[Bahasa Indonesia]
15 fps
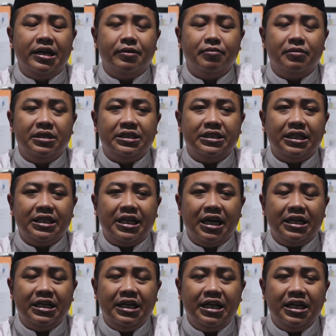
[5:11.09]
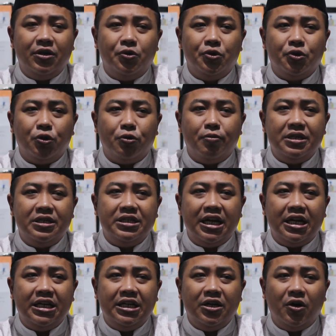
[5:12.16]
dan mencetak diri untuk
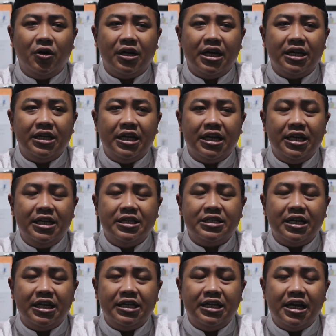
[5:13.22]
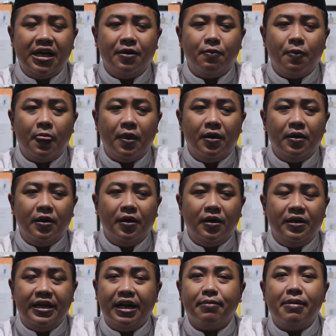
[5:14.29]
menjadi orang yang insan yang
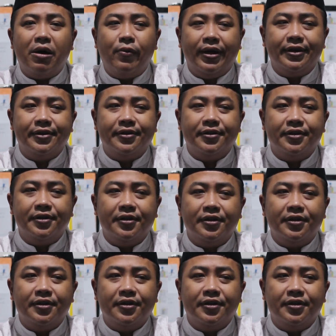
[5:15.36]
Eh, dermawan.